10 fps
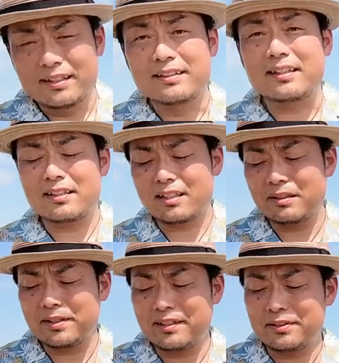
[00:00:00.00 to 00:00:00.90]
なかな
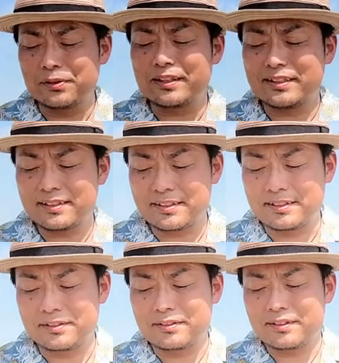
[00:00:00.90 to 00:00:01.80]
かメールを出せ
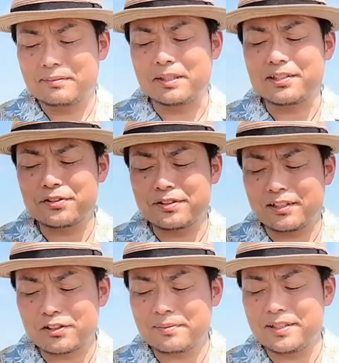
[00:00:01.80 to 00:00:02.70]
ず、毎週
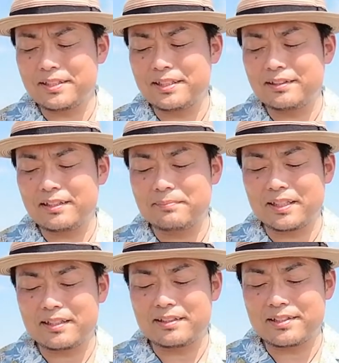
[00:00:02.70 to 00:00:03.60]
楽しみに聞いている
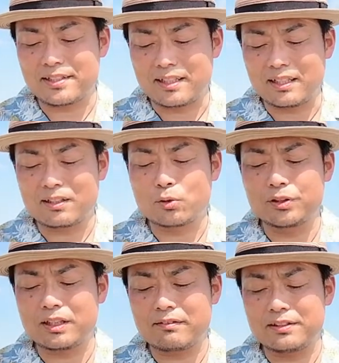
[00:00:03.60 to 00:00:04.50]
ばかりでしたが、
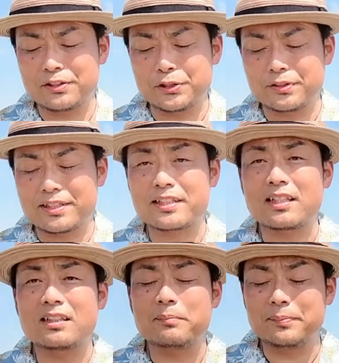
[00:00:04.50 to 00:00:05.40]
今回は勇気を出して
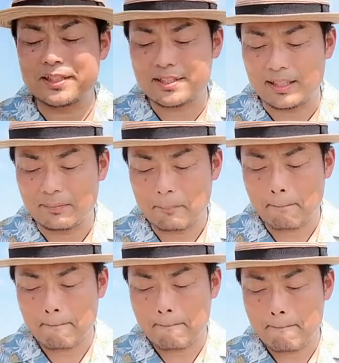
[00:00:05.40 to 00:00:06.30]
書いてみました。
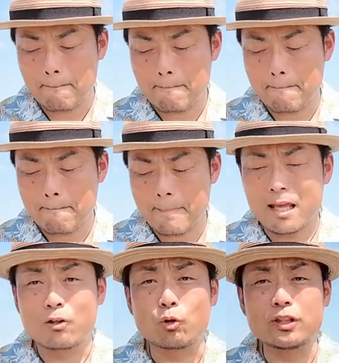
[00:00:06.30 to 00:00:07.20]

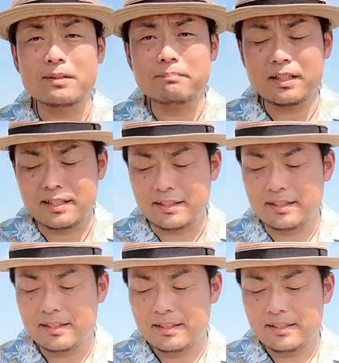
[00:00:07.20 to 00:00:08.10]
ごねんまえ、
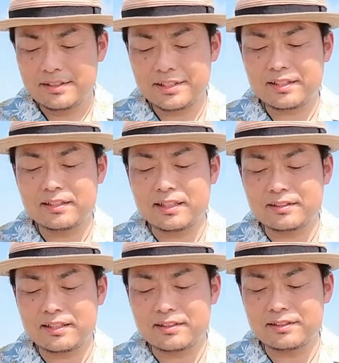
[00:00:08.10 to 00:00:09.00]
父が亡
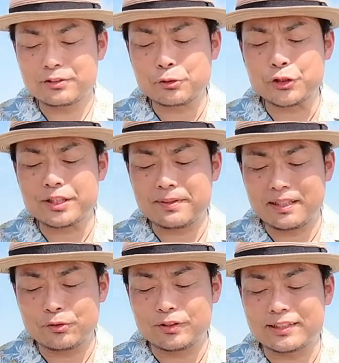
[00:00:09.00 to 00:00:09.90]
くなる少し
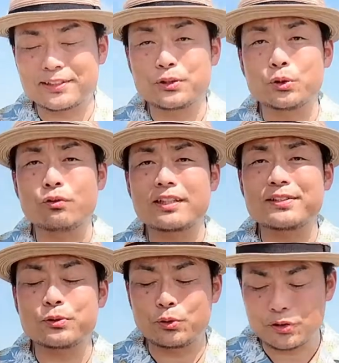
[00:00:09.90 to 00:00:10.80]
前の夏の終わり
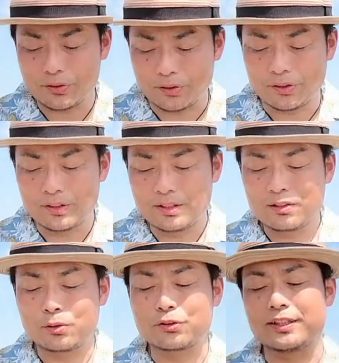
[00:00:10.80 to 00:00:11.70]
の頃の
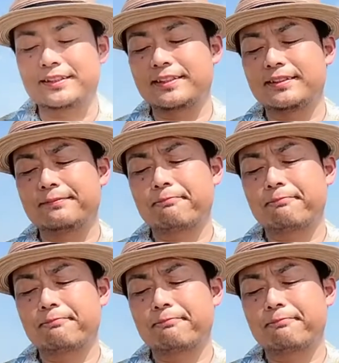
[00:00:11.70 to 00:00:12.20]
ことです。